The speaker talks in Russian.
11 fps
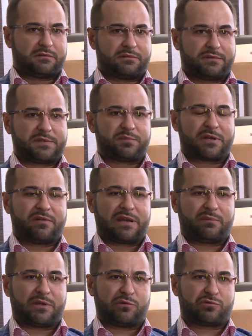Здесь мы
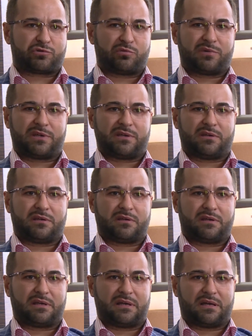говорим о том, что мы
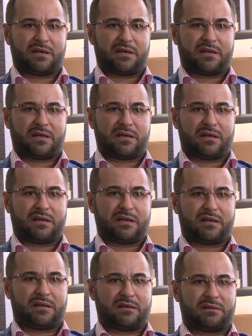
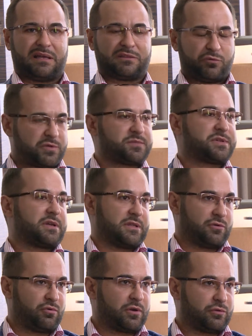э, относимся к
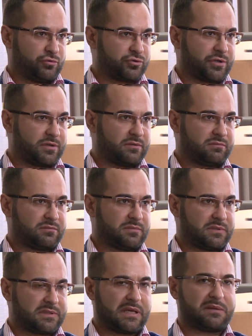категории лучших,
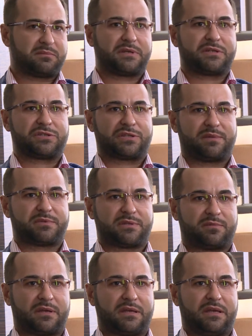да, мы считаем
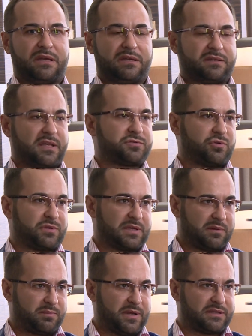себя достойной
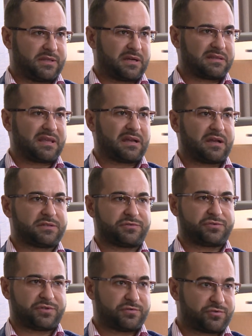компанией на рынке,
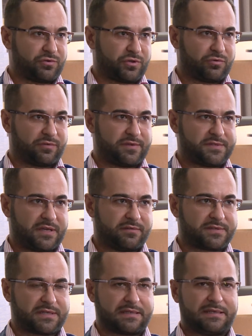оказывающей высокий уровень
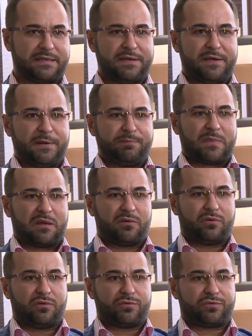сервиса,
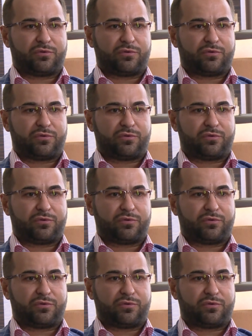вот.